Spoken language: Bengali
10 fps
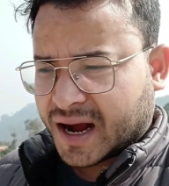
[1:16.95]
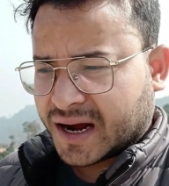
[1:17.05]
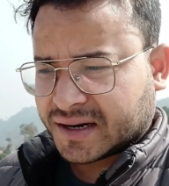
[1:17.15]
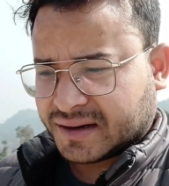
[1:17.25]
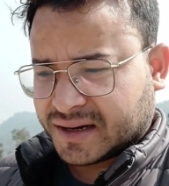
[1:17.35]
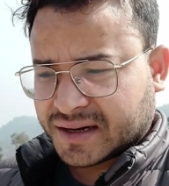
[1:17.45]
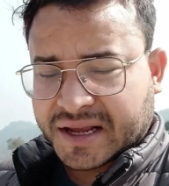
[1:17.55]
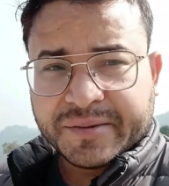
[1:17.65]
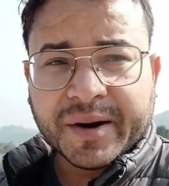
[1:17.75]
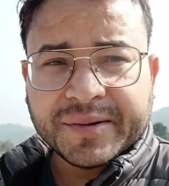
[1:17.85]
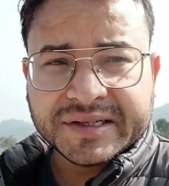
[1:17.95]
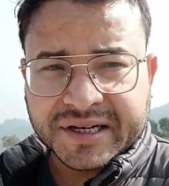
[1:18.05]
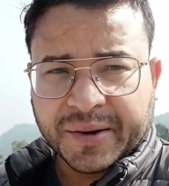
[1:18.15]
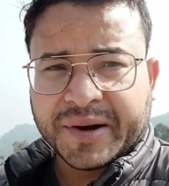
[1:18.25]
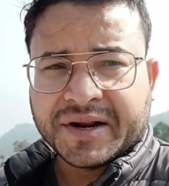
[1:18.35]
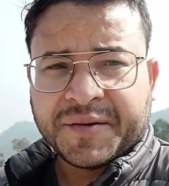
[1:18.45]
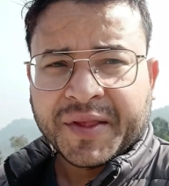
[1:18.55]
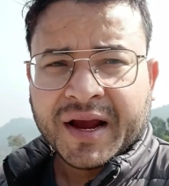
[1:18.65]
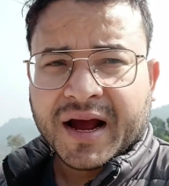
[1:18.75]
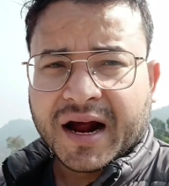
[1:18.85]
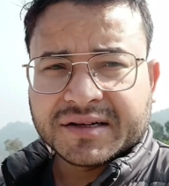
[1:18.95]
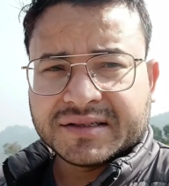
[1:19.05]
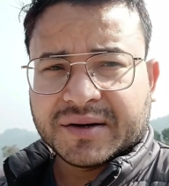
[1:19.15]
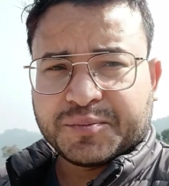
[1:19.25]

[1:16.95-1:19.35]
আর কিভাবে যাবেন আর আর